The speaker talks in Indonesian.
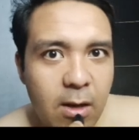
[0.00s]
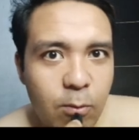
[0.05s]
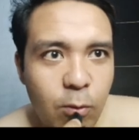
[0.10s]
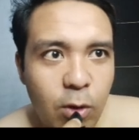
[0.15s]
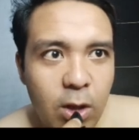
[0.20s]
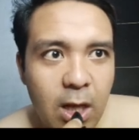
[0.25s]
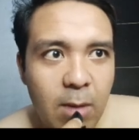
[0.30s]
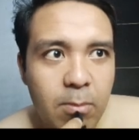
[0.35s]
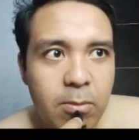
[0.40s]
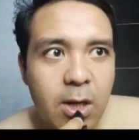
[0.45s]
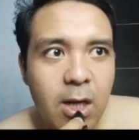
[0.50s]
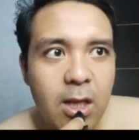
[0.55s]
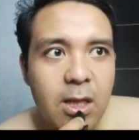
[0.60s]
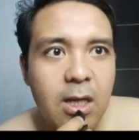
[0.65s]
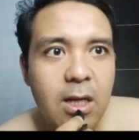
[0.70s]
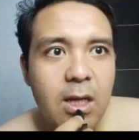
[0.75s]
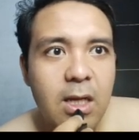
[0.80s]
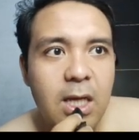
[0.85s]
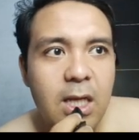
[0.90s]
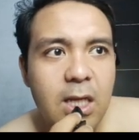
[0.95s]
buat
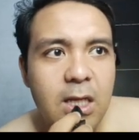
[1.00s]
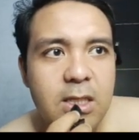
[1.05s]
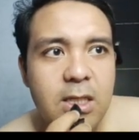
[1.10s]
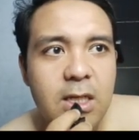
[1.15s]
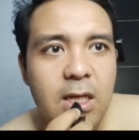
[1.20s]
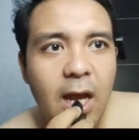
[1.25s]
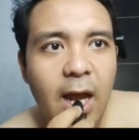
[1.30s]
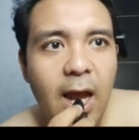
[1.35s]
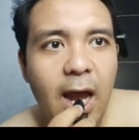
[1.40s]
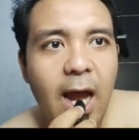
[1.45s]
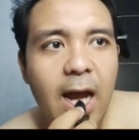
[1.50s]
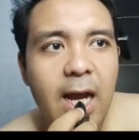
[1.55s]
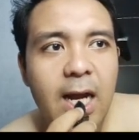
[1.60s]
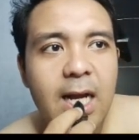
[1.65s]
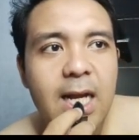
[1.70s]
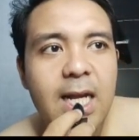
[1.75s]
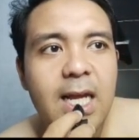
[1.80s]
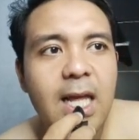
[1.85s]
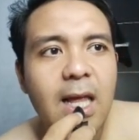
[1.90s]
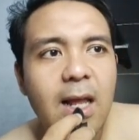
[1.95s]
upgrade ini sih
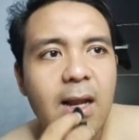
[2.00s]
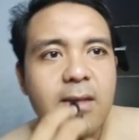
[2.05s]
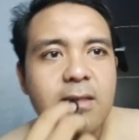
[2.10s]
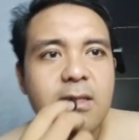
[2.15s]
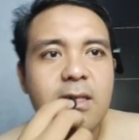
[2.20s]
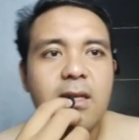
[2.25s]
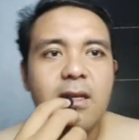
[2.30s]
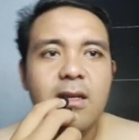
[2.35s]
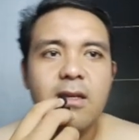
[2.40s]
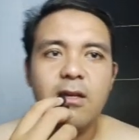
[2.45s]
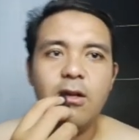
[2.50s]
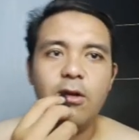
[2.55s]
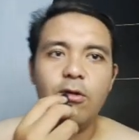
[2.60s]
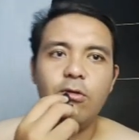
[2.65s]
gear sih